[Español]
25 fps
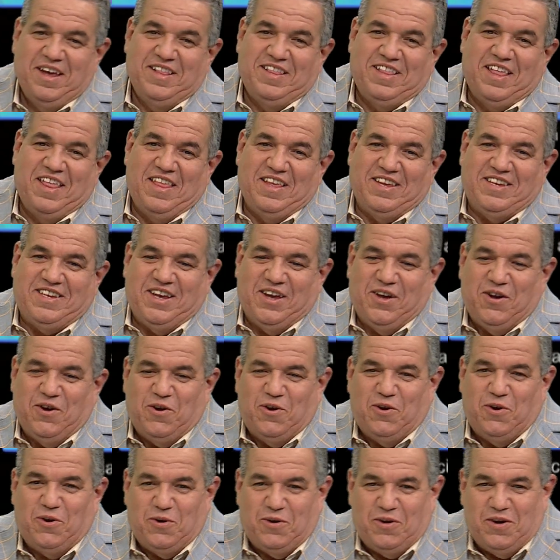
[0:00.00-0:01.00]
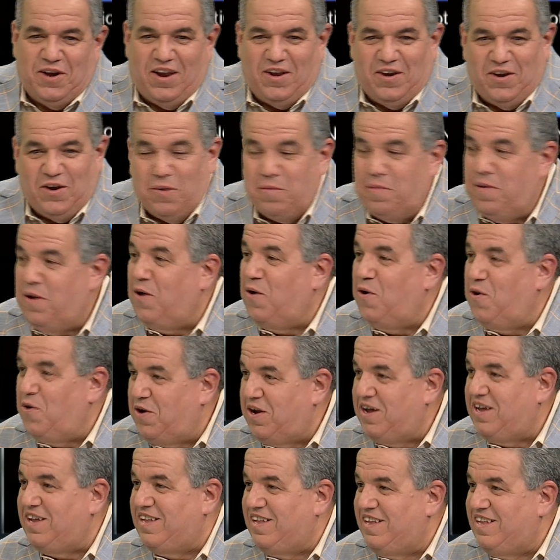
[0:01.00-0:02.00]
te deseo lo
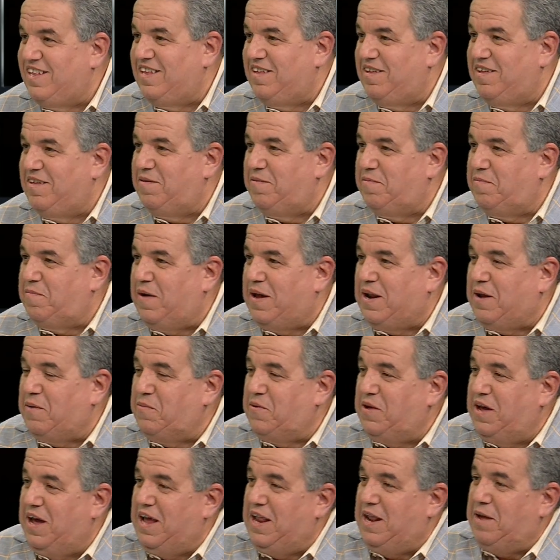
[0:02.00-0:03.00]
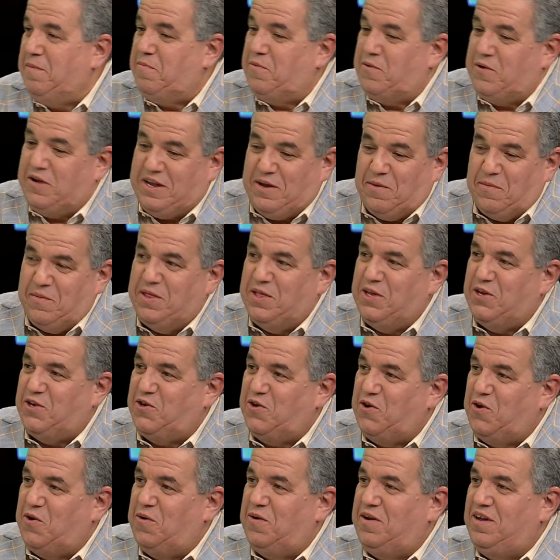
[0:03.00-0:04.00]
mejor eh, ...para viene por esa
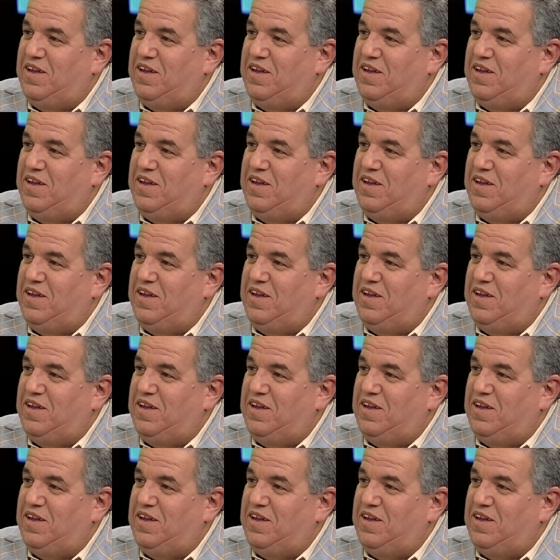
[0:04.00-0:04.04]
bendición.